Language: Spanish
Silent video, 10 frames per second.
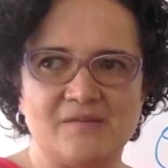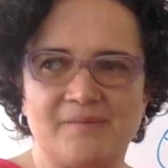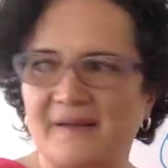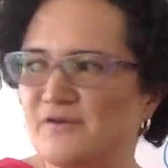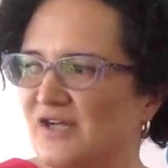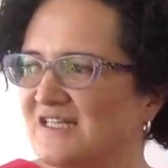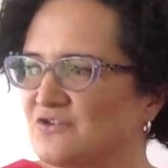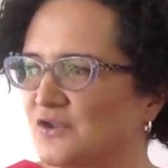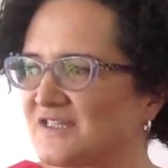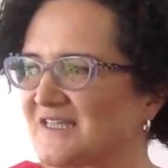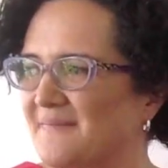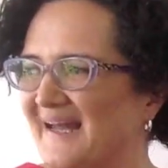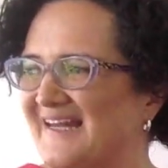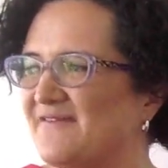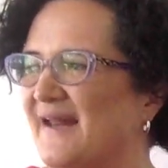para mí una de las cosas que me ha
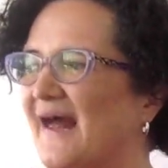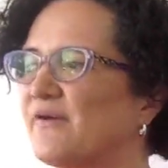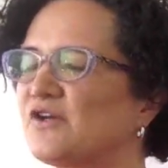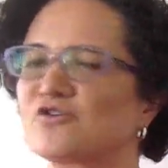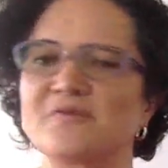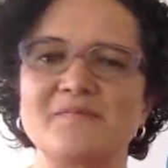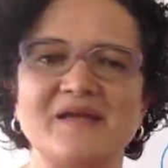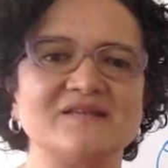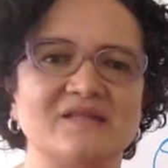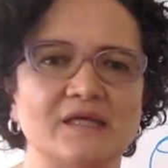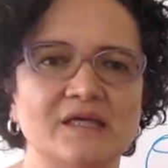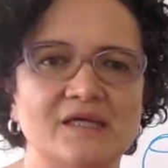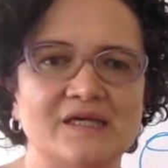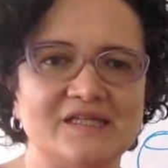liberado enormemente